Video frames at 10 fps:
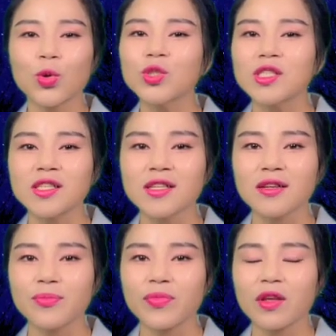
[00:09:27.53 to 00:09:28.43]

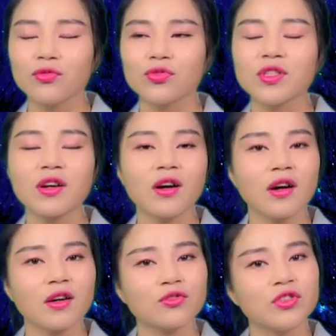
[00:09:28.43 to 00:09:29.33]
솔직히
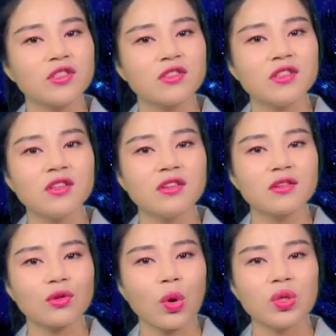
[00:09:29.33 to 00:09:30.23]
우리나라 군인들이
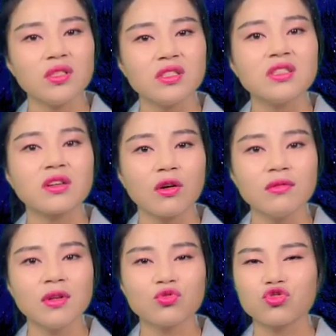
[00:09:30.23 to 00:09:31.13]
더 이기는
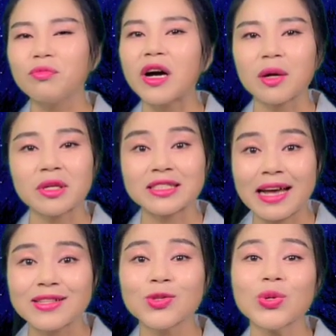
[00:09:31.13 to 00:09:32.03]
건 두말하면
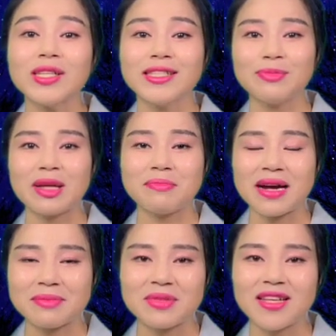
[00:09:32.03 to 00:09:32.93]
잔소리이지만
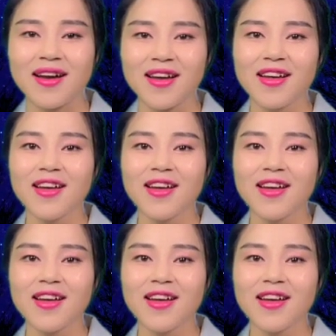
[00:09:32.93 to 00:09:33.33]
말입니다.